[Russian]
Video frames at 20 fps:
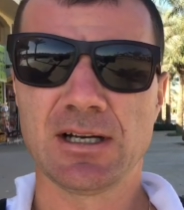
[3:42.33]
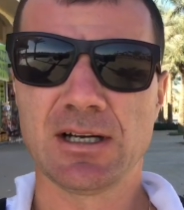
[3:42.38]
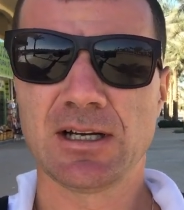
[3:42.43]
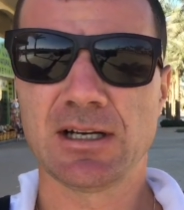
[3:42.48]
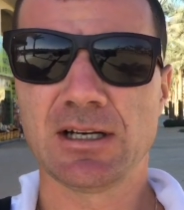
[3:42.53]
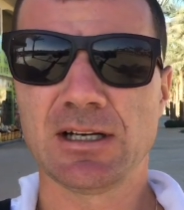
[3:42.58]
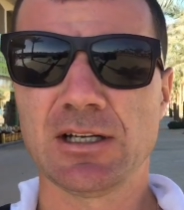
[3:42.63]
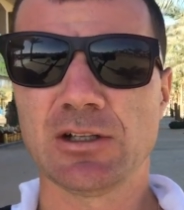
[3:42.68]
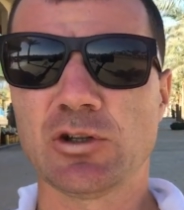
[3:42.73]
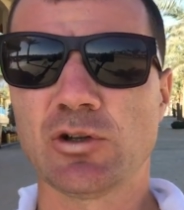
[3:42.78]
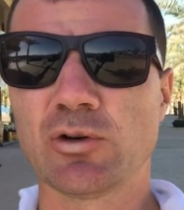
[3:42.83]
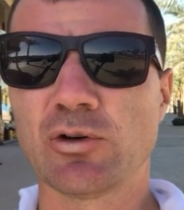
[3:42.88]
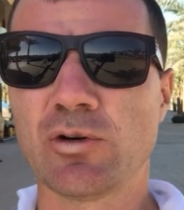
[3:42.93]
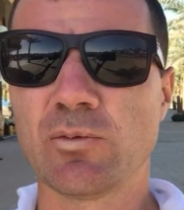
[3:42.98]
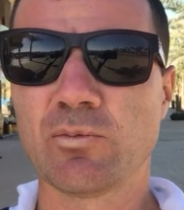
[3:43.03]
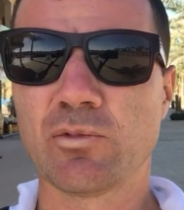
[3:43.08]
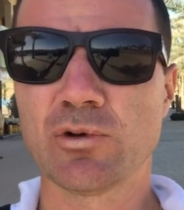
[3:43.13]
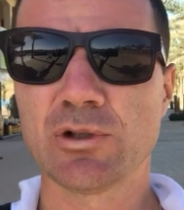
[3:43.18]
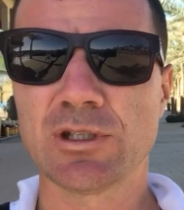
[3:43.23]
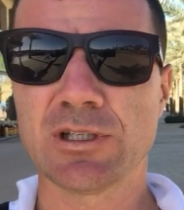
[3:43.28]
а, то
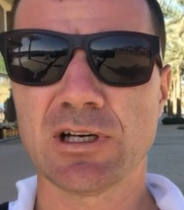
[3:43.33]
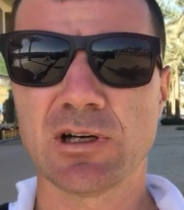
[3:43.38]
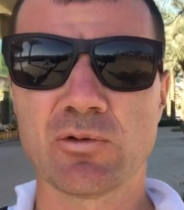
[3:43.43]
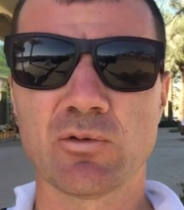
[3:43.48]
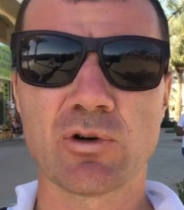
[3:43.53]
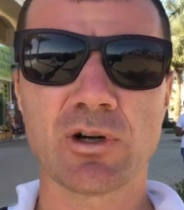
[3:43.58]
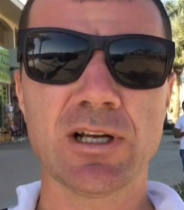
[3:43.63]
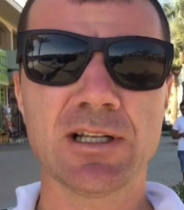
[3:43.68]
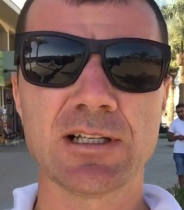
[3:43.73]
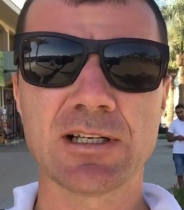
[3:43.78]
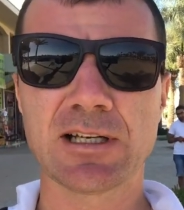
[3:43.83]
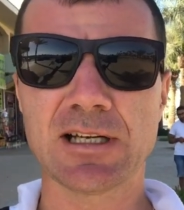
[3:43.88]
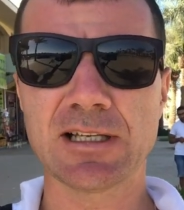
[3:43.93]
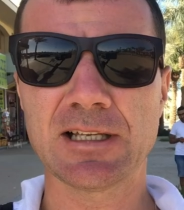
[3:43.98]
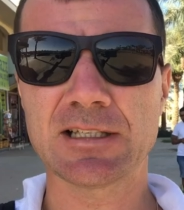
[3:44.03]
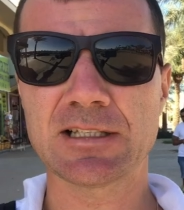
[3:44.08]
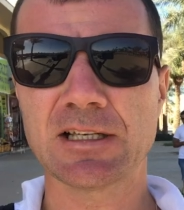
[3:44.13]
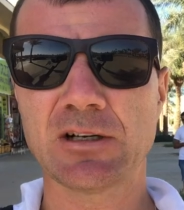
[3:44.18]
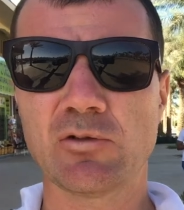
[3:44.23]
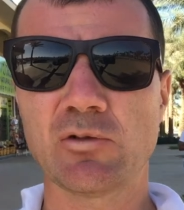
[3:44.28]
будьте аккуратны,
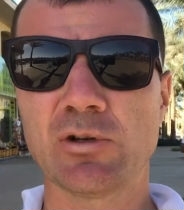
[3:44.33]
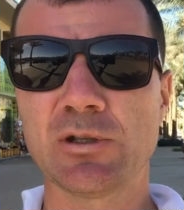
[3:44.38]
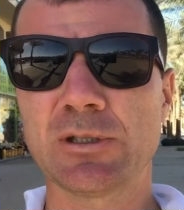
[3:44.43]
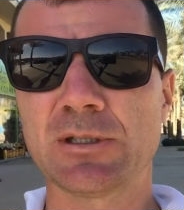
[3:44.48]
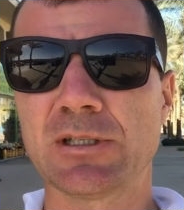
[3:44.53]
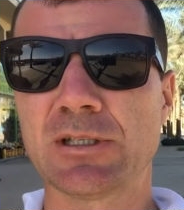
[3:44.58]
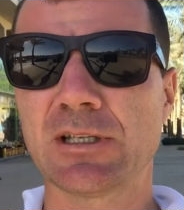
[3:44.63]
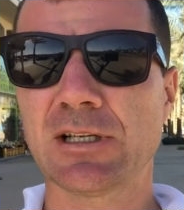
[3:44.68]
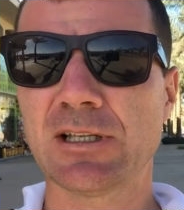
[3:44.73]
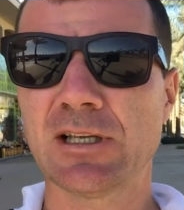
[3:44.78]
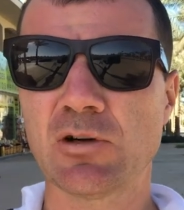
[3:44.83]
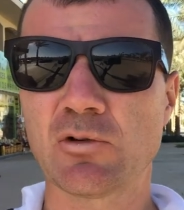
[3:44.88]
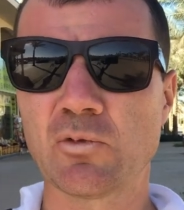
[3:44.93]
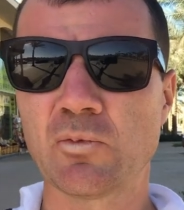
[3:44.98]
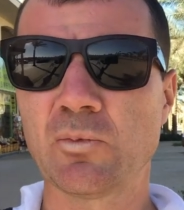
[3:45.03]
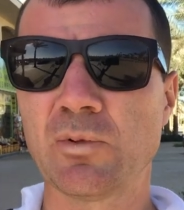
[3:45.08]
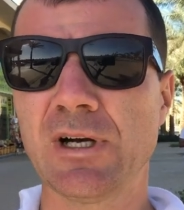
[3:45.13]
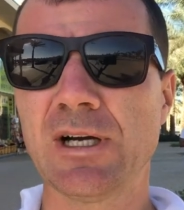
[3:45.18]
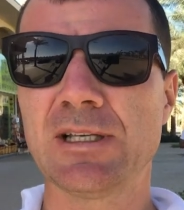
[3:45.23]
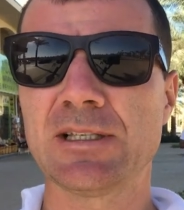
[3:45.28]
когда заходите, когда
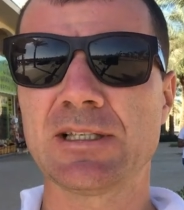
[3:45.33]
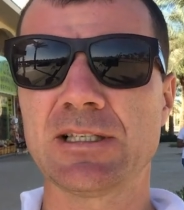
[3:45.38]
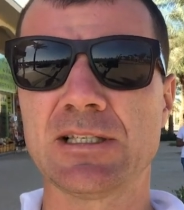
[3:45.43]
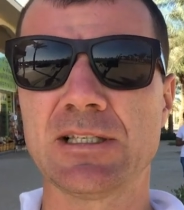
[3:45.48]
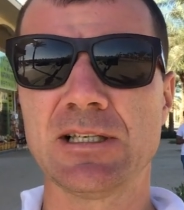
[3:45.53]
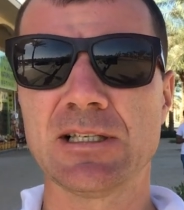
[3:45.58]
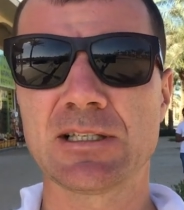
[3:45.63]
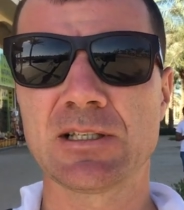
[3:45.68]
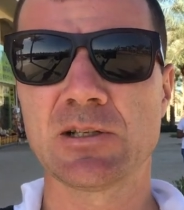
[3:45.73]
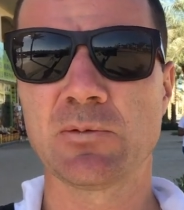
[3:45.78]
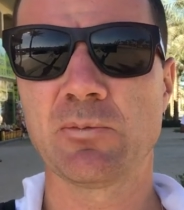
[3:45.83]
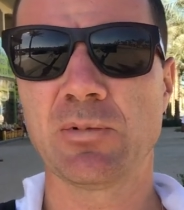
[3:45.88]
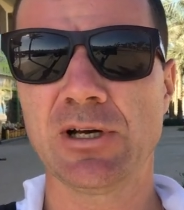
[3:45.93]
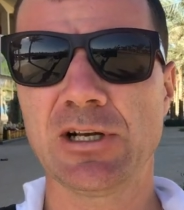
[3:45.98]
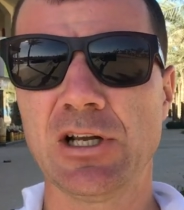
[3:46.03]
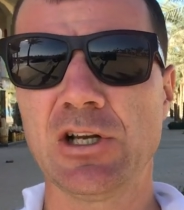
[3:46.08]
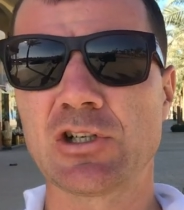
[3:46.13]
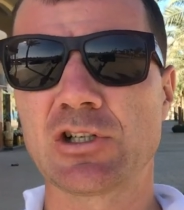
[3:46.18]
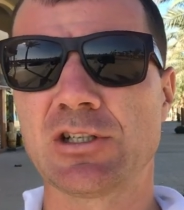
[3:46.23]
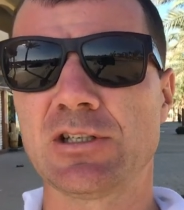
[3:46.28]
купаетесь, если
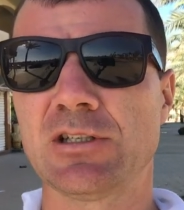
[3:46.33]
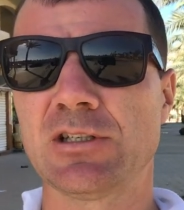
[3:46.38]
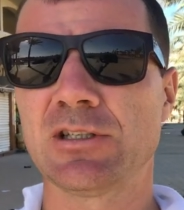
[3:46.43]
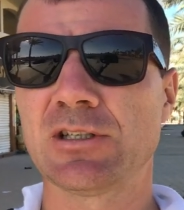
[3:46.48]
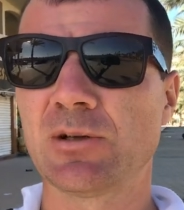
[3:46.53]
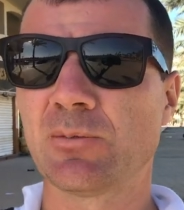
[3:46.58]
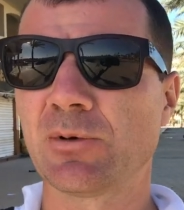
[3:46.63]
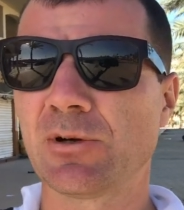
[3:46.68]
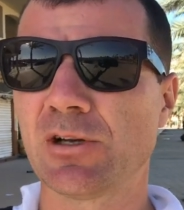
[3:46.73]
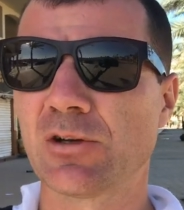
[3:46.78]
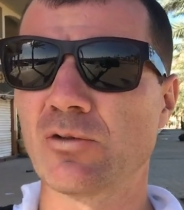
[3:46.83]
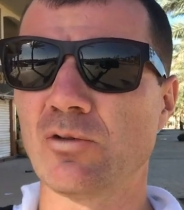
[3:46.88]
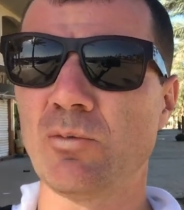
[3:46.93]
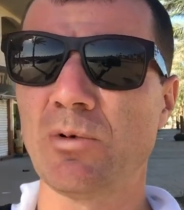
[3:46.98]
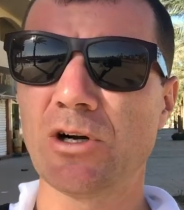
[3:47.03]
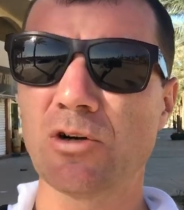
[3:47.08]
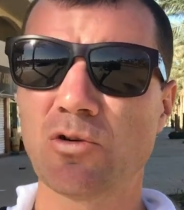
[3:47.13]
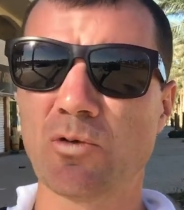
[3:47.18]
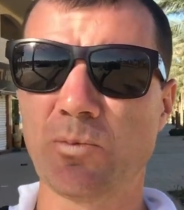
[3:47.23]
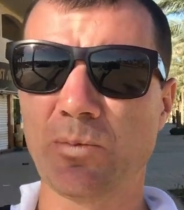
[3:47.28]
порежетесь, например,
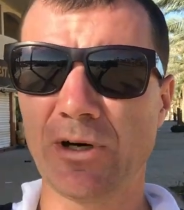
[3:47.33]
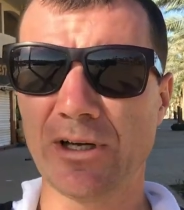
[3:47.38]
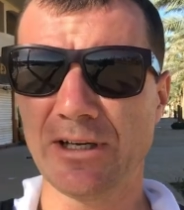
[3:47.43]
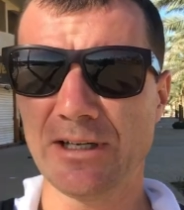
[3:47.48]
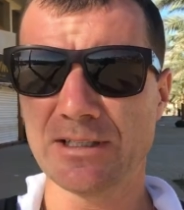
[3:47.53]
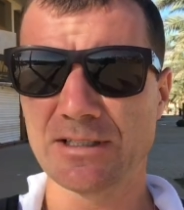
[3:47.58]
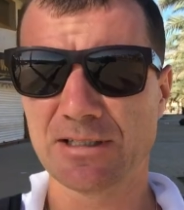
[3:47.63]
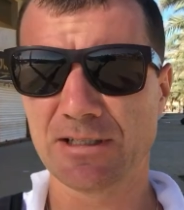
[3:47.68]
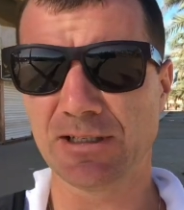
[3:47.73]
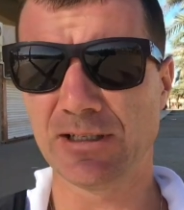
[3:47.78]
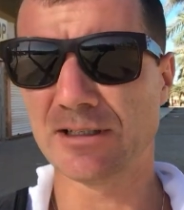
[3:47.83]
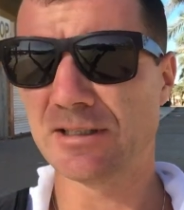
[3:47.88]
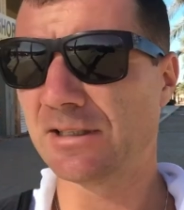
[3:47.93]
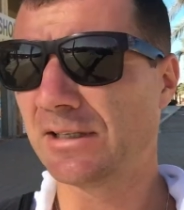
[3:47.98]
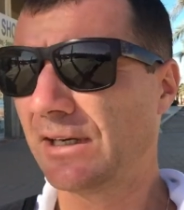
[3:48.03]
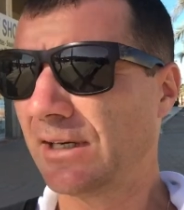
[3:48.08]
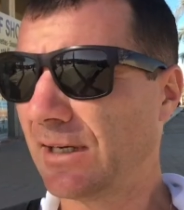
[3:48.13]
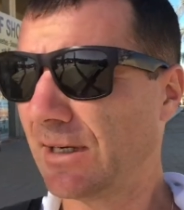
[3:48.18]
глубоко порезались,